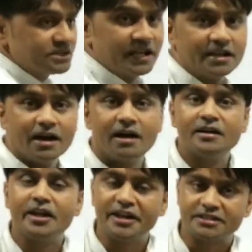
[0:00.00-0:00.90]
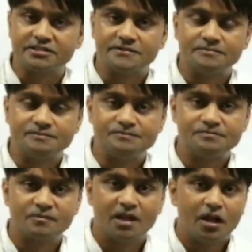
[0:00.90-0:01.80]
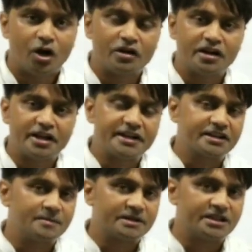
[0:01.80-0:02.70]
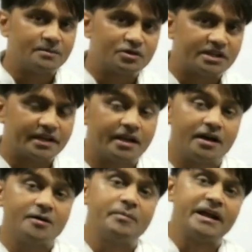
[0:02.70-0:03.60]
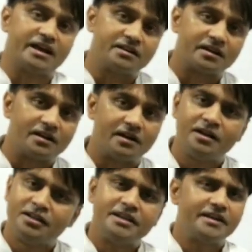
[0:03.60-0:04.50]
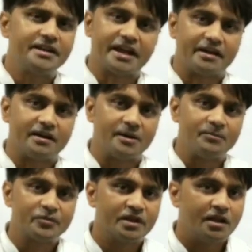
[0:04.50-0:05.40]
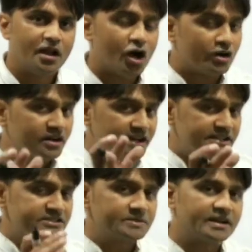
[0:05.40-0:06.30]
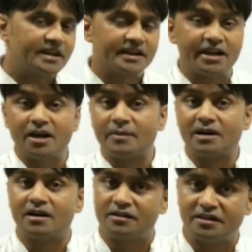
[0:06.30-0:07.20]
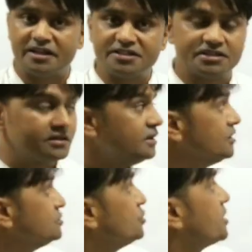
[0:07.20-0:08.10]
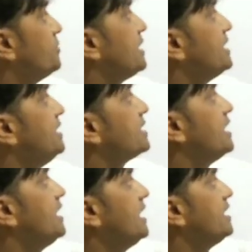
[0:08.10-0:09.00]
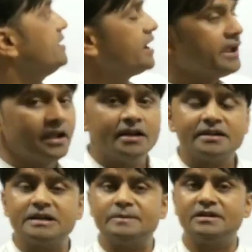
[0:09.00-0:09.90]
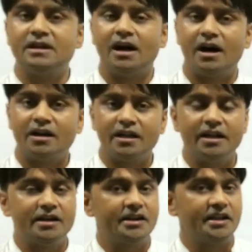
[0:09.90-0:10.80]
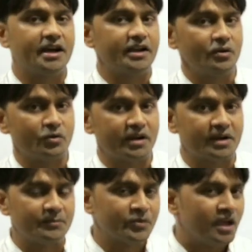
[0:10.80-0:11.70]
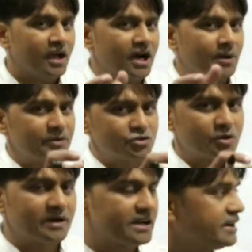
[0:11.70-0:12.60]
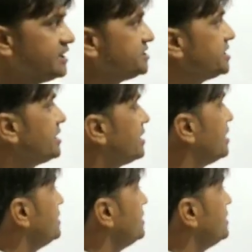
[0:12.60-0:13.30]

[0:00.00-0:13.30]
होता है क्या नरेट और नरेट का मतलब होता है क्या बयान करना यानी कहना और नरेट से बन गया क्या हमारा नरेशन जो कि मैंने लिखा है एन ए डबल आर ए टी आई ओ एन अब ये जो हमारा नरेशन है ना